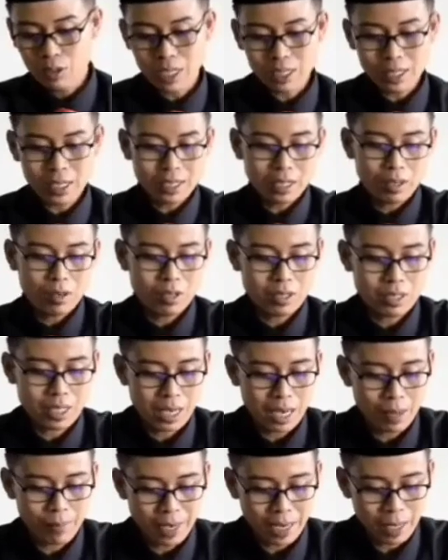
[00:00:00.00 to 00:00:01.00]
saja tidak
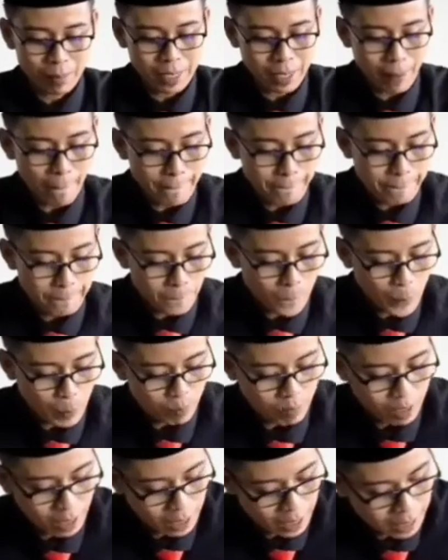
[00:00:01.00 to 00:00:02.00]
usah lama-lama
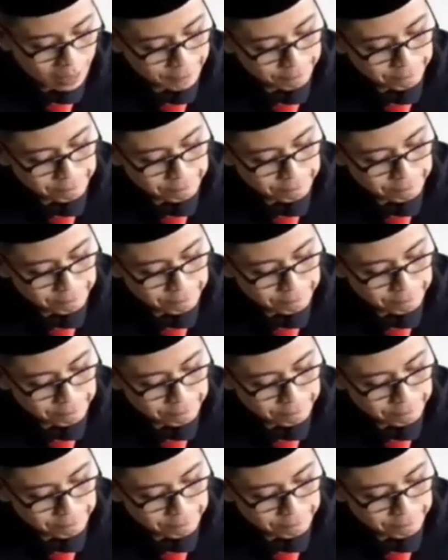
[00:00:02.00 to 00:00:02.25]
ya.